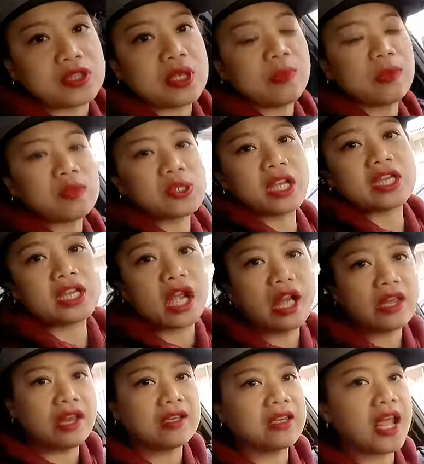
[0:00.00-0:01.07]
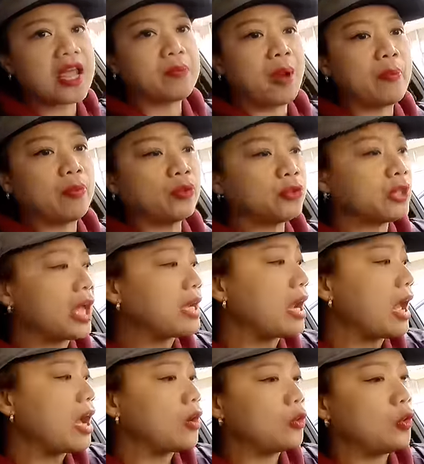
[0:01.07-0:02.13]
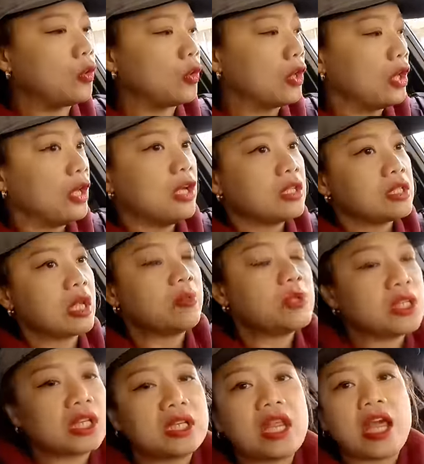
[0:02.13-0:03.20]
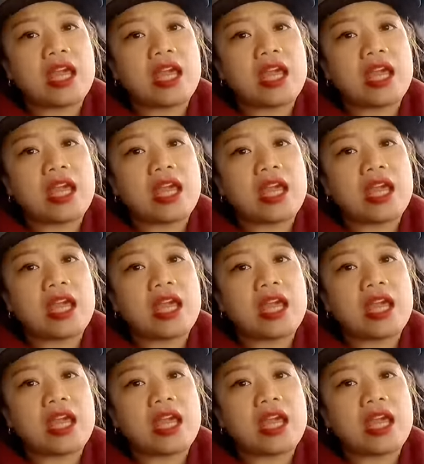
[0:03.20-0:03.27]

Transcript: ko, sabi ko sa kanya, haladay, papunta na ako. Sabi niya,